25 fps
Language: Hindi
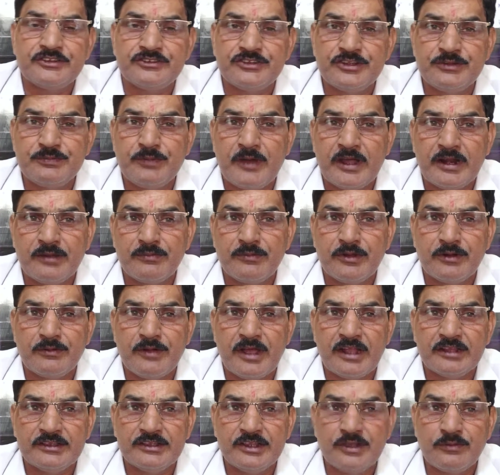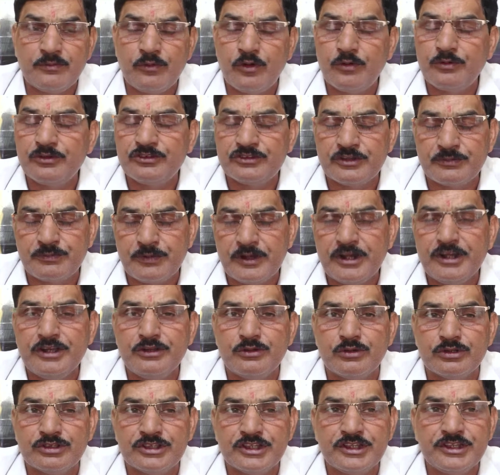किसी फार्म भरवाते हैं वो भी सफल
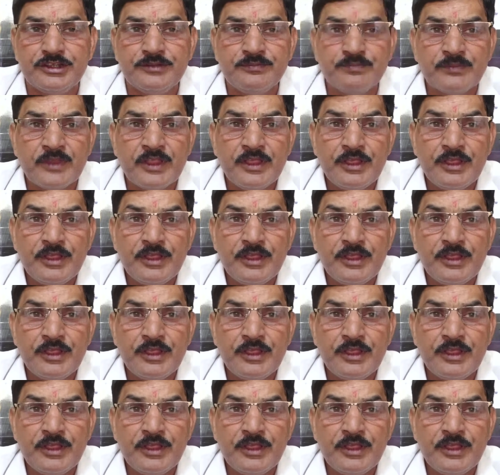नहीं होते